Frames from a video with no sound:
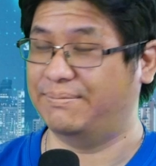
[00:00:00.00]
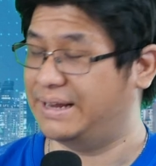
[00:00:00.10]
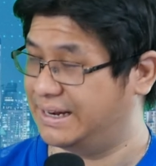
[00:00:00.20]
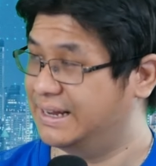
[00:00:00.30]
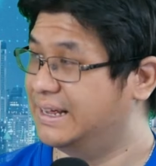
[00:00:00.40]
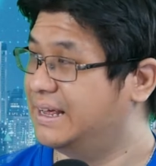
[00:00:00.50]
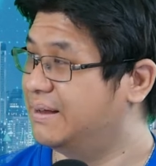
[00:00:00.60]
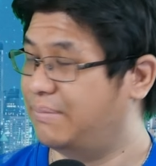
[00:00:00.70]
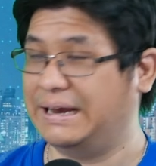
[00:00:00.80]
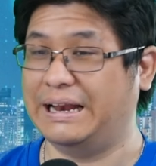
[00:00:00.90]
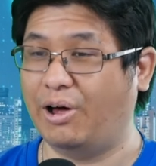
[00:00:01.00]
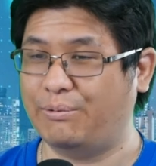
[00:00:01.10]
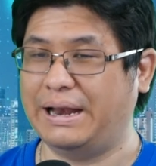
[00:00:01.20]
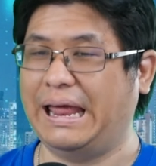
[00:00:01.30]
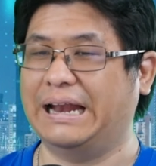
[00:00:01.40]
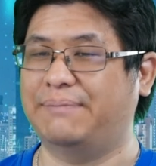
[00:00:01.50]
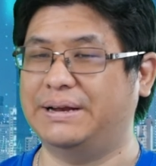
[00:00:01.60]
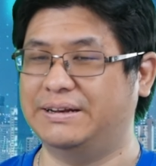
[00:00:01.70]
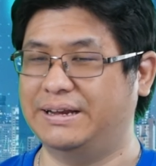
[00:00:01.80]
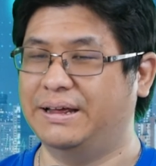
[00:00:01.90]
เร็จภายในหนึ่งร้อยวันแรกนะประ
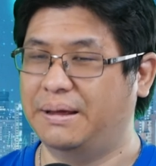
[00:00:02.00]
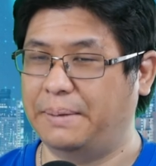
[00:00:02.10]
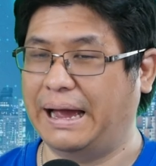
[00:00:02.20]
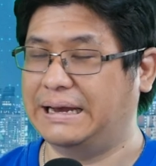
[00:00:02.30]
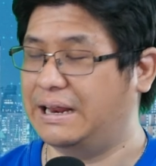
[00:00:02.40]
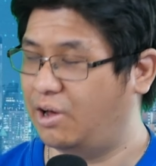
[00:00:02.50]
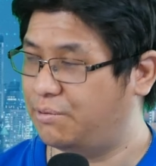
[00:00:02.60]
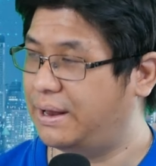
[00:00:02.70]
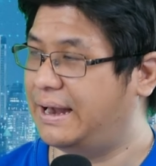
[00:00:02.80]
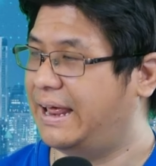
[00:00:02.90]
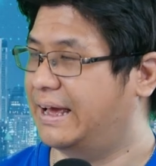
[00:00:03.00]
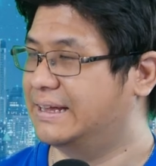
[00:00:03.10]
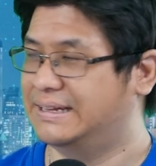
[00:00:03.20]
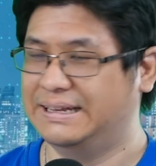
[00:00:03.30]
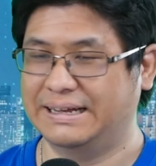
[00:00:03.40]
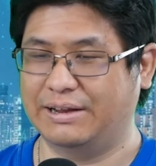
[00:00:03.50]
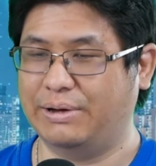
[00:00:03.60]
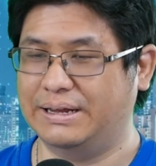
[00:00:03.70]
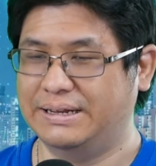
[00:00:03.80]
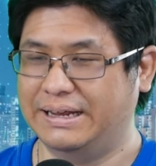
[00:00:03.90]
เด็นนี้ภายในหนึ่งร้อยวันแรกนี่
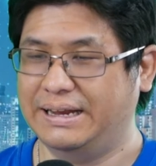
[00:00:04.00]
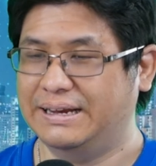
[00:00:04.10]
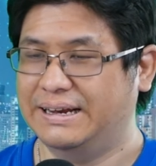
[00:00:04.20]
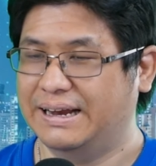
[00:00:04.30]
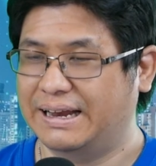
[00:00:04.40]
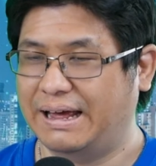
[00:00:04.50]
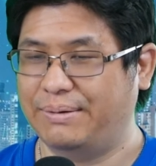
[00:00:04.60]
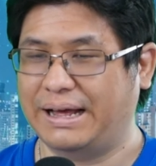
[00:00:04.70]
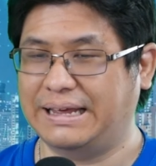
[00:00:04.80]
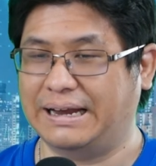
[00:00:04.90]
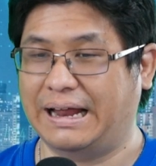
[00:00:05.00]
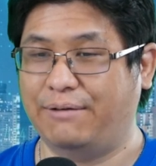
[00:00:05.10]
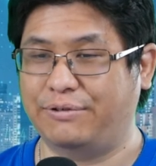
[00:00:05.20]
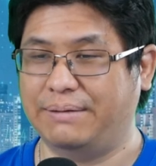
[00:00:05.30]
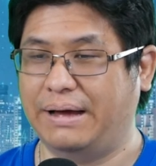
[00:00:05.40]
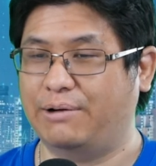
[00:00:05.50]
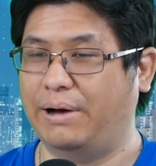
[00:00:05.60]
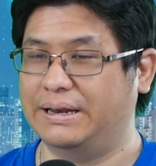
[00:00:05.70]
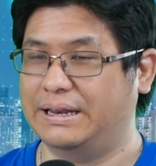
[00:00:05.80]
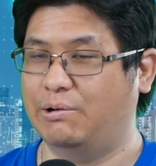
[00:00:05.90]
ว่าเอ๊ะถ้ามันขยายไทม์เฟรมมากกว่า
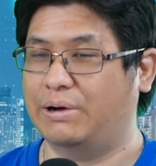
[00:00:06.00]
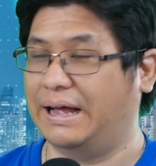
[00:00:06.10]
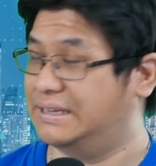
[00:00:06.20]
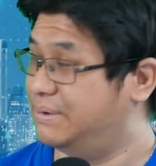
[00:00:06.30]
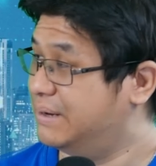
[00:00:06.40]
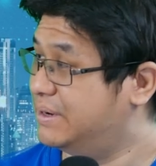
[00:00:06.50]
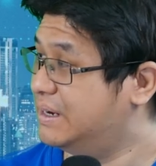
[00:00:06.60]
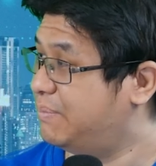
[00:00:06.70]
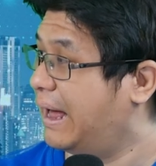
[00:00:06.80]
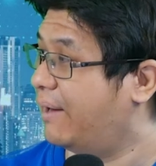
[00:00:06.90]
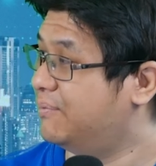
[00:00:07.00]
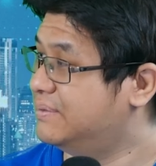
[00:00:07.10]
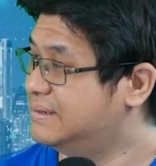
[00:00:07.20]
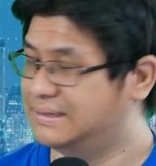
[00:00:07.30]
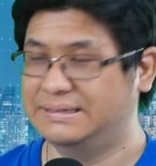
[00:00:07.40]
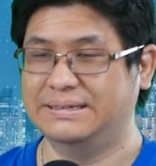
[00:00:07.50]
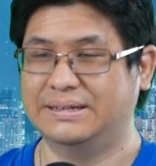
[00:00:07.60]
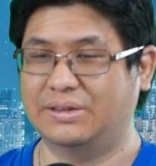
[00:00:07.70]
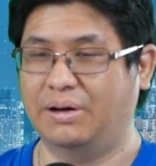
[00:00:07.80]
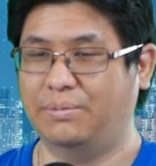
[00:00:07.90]
นี้โอกาสจะเพิ่มขึ้นหรือเปล่า
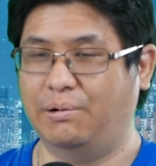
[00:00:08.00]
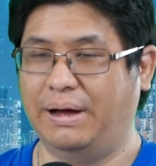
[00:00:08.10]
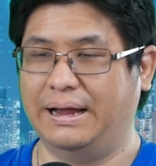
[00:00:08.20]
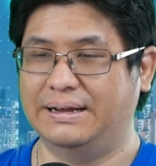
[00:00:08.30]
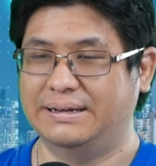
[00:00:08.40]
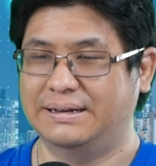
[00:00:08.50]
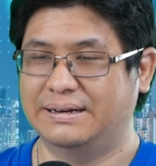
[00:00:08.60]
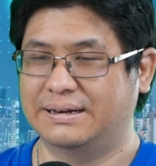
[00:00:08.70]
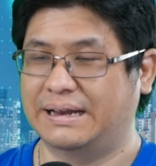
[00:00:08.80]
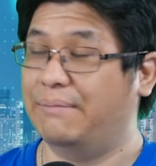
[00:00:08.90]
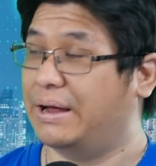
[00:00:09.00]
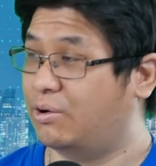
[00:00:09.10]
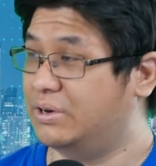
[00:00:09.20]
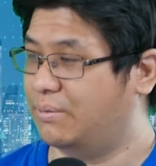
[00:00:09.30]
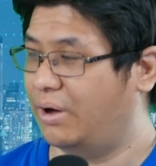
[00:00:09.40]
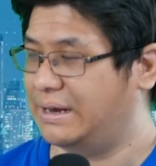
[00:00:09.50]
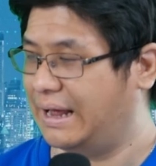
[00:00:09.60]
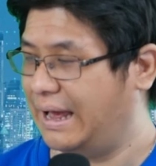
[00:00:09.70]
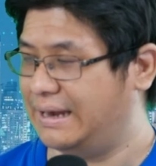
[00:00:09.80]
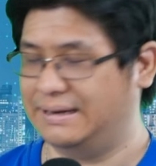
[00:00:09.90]
ต้องบอกว่าทำไมคนถึงมองกันอย่า
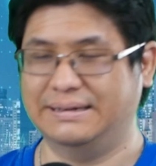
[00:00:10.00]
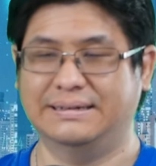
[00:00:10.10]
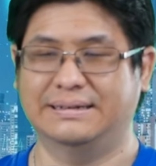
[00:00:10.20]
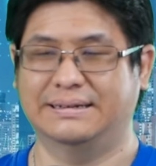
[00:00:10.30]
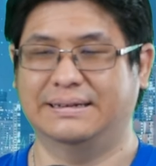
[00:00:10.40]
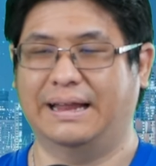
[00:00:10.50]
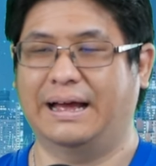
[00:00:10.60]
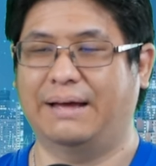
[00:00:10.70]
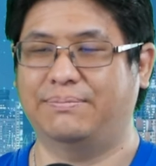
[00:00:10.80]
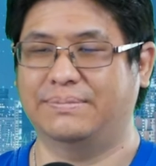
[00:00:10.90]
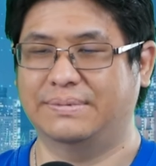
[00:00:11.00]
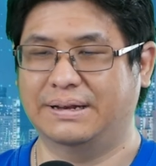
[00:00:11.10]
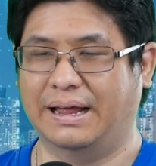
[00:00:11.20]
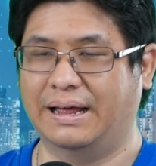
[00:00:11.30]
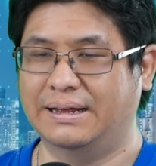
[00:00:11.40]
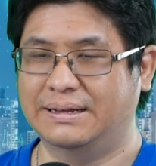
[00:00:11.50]
งนั้นนะครับอ่ะ